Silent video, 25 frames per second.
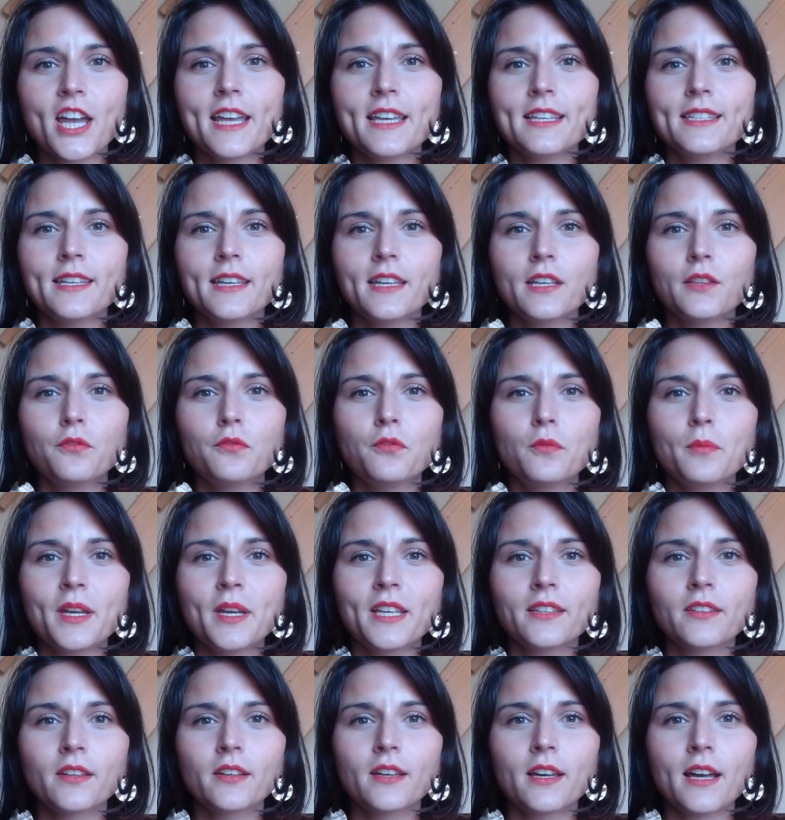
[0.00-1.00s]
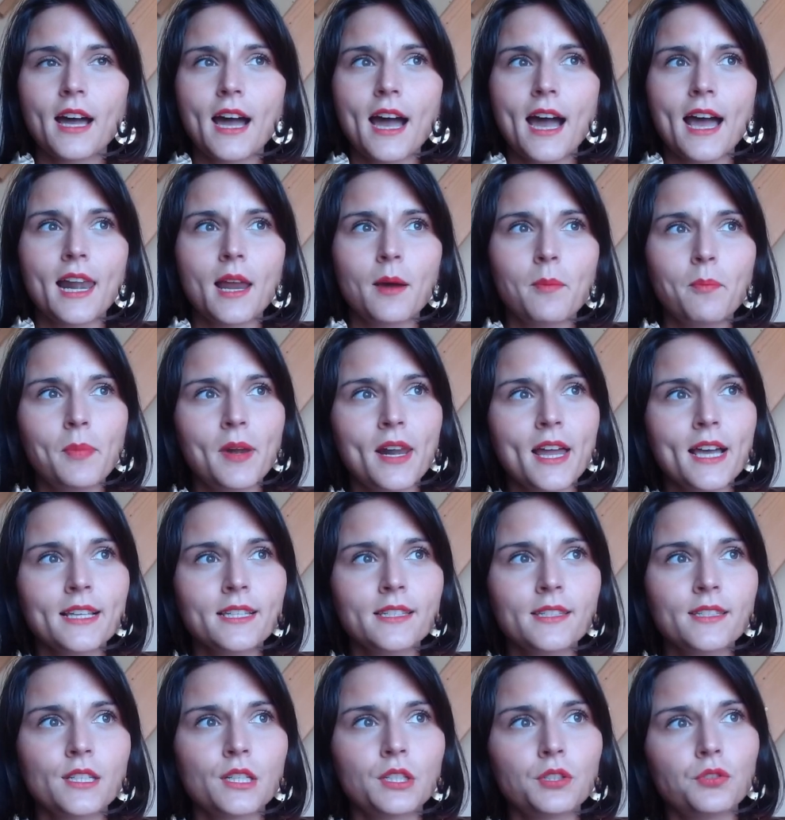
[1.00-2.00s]
essayez de vous mettre à la
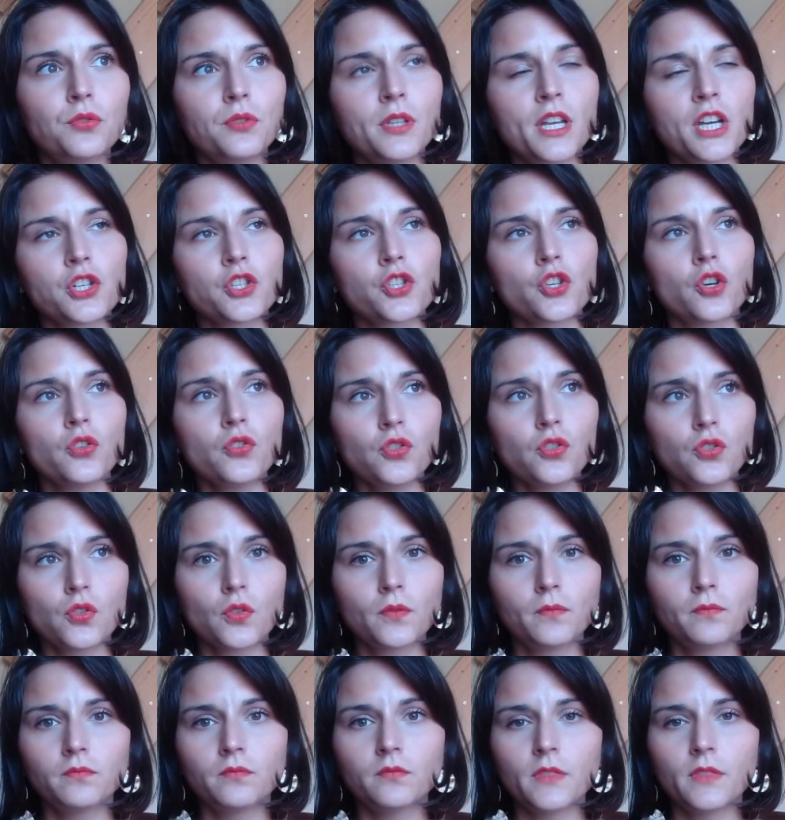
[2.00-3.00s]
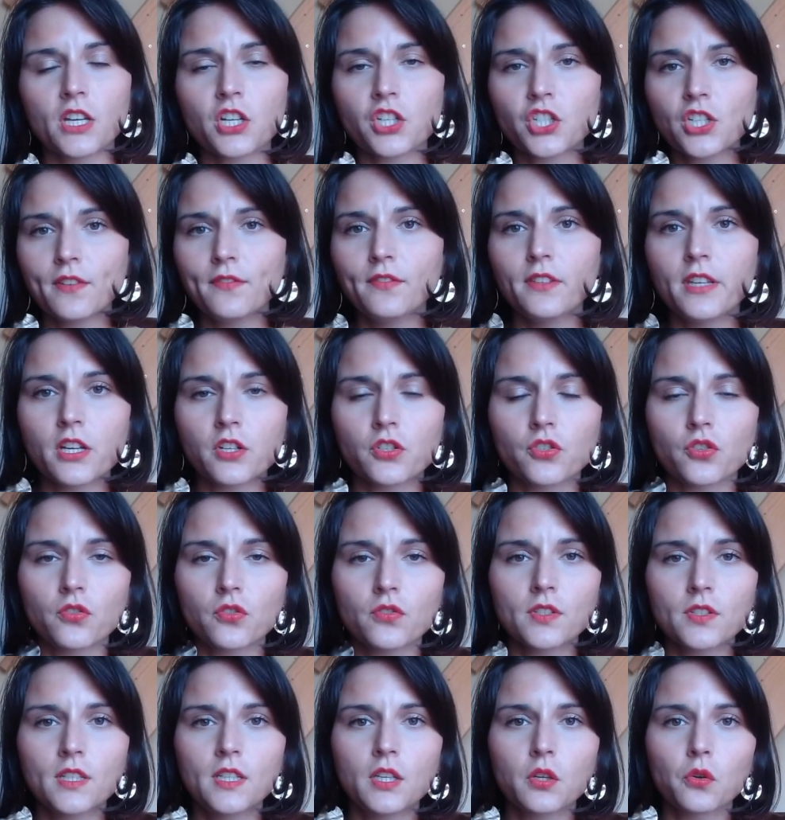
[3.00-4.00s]
place d'une agence, d'un chef
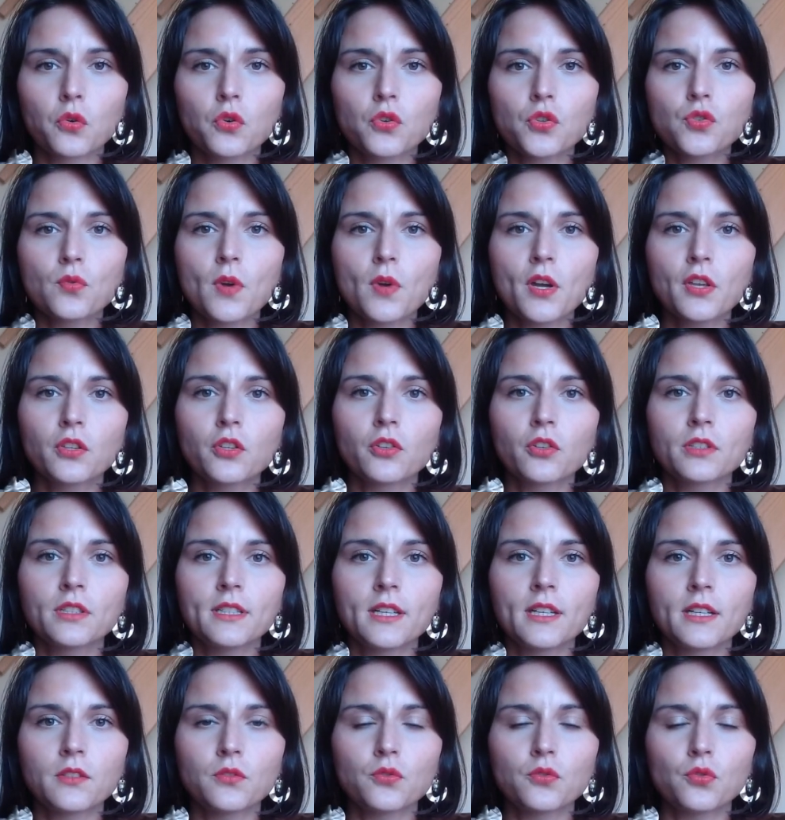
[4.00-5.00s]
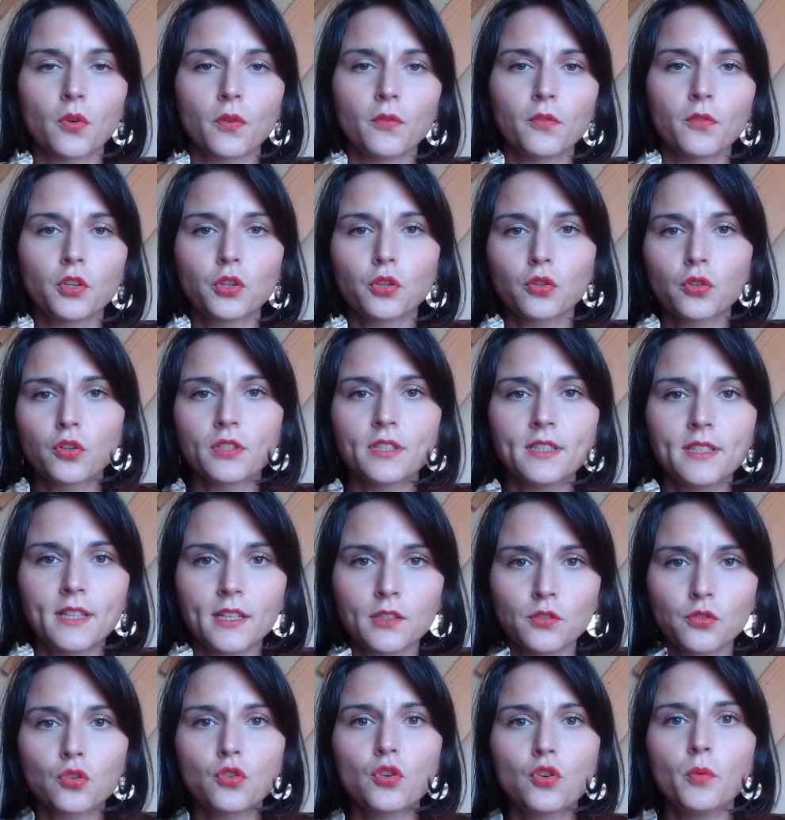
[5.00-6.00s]
d'agence qui reçoit une candidature, votre
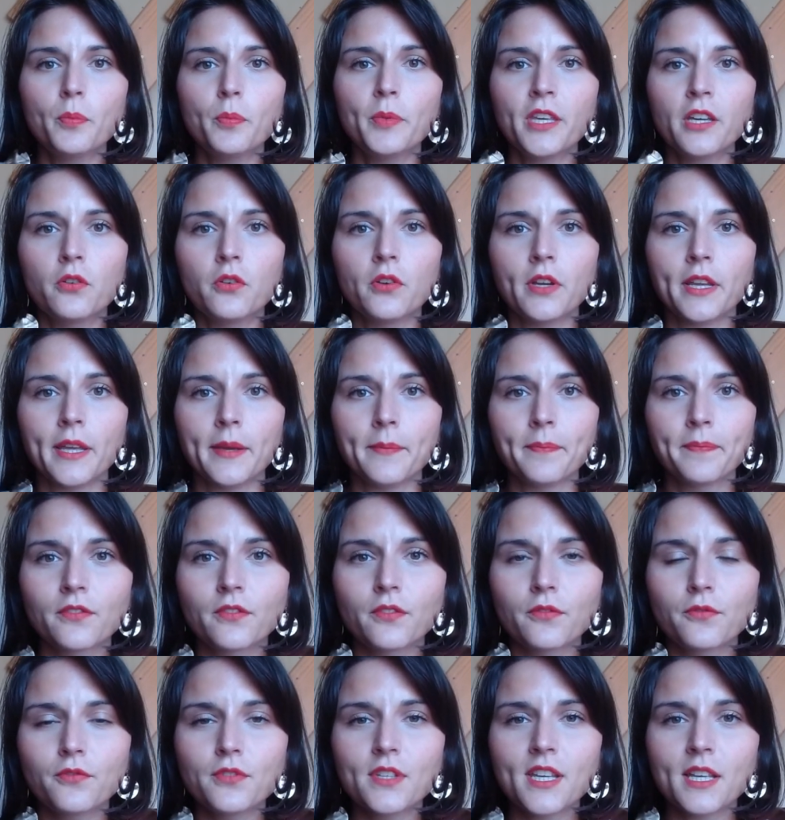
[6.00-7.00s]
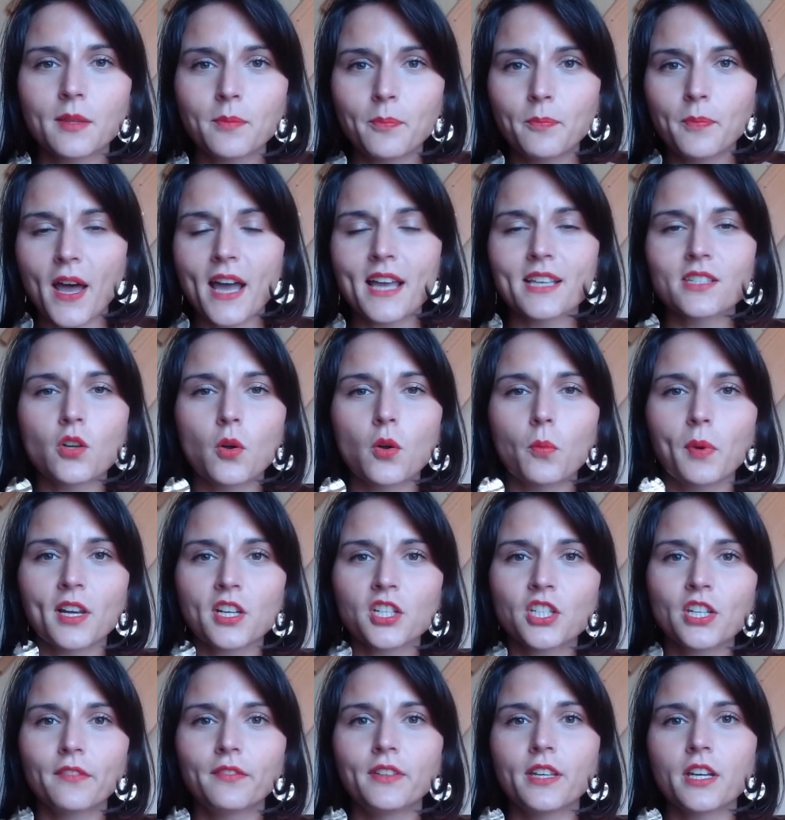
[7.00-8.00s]
candidature copier-coller. Vous êtes par exemple un
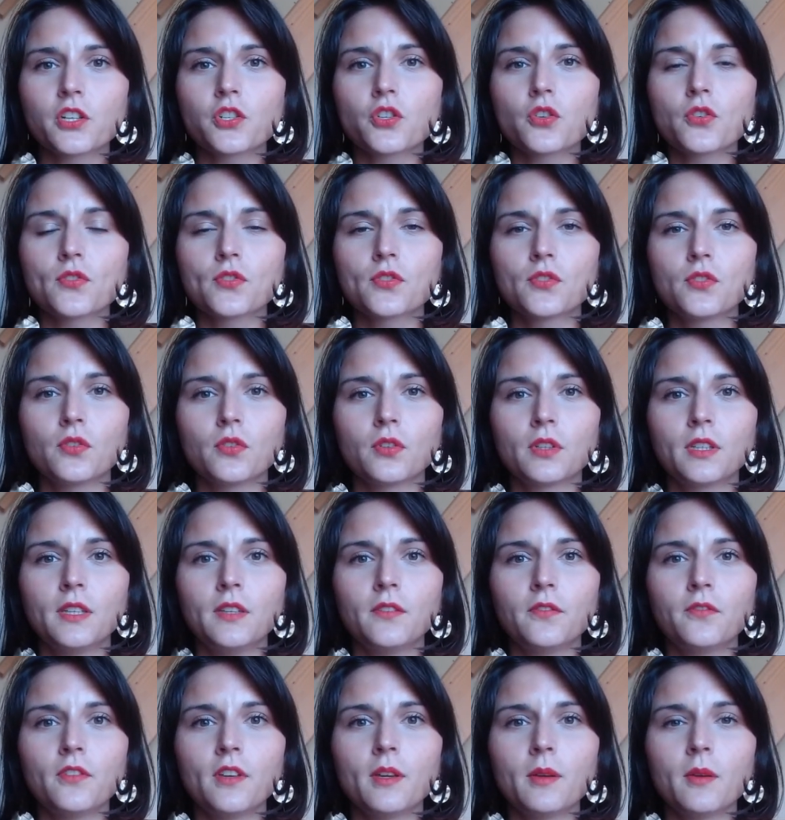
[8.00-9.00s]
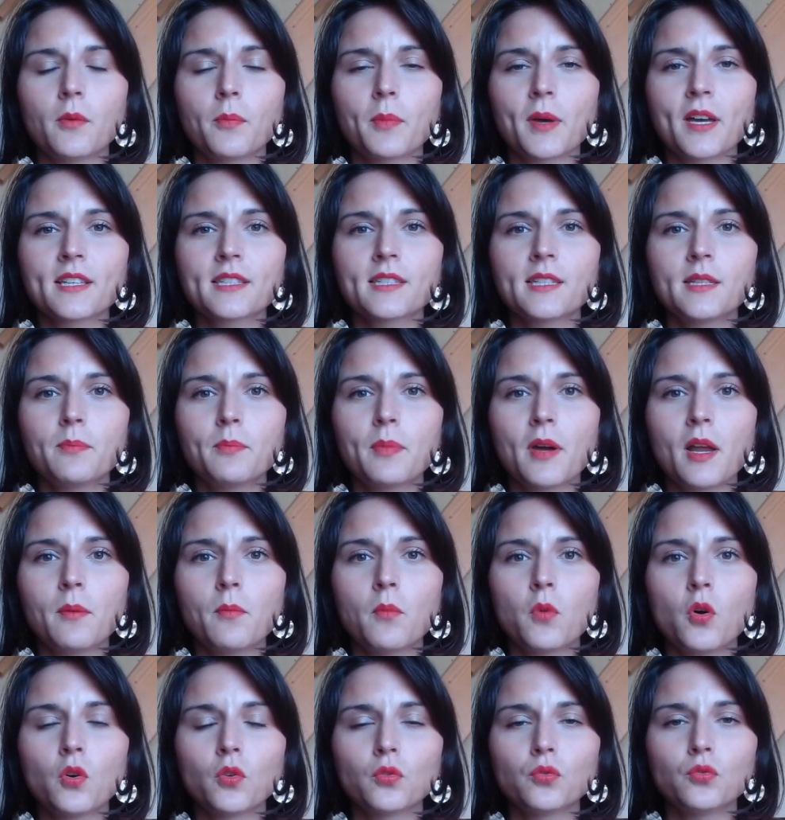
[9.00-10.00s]
chef d'agence qui fait
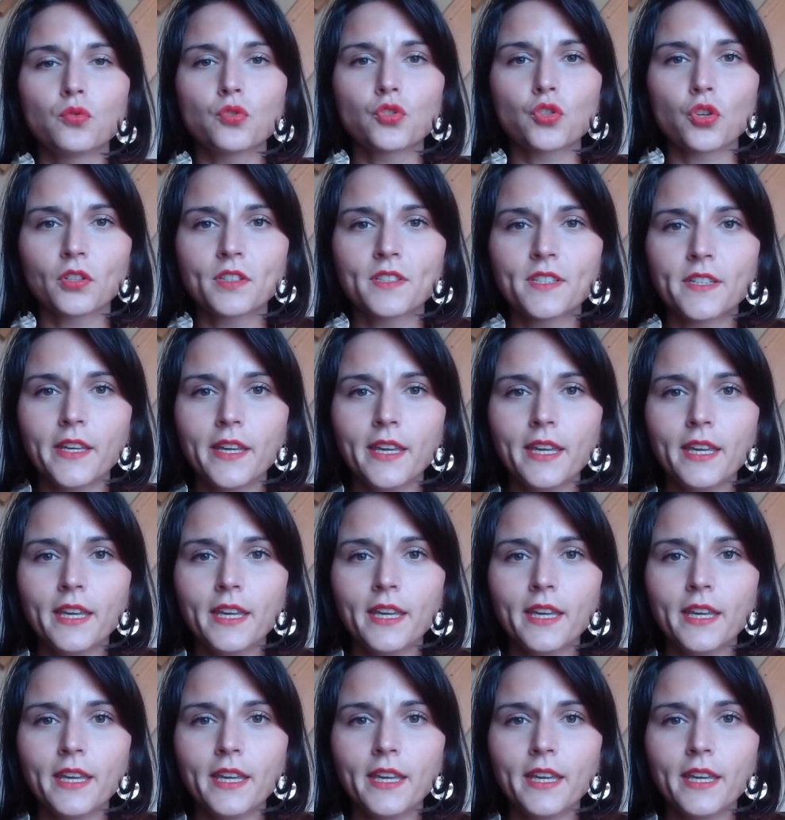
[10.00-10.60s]
principalement du chantier,